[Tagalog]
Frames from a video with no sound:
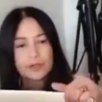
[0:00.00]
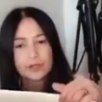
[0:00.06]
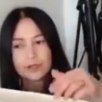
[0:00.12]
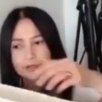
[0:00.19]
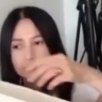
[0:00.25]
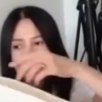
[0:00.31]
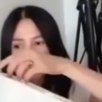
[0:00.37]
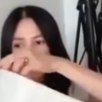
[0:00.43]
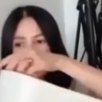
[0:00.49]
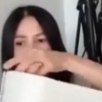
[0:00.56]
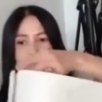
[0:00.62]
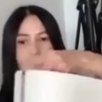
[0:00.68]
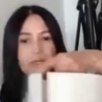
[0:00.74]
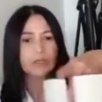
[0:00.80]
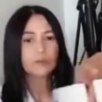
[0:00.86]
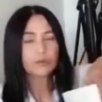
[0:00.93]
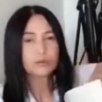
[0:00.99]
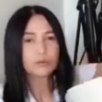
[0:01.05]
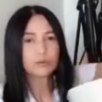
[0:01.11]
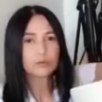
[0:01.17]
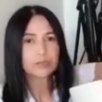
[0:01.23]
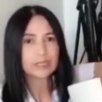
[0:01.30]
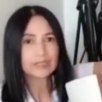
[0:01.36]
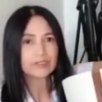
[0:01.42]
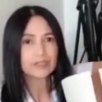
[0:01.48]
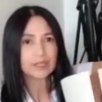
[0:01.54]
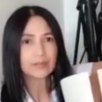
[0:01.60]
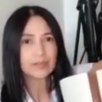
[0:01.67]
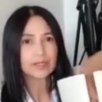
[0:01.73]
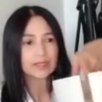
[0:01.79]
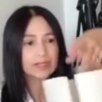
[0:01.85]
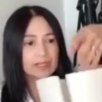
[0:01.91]
So, yan, may lusutan siya,
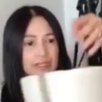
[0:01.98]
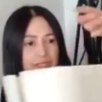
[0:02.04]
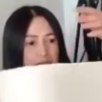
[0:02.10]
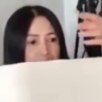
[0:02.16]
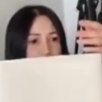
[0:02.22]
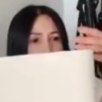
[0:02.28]
makikita niyo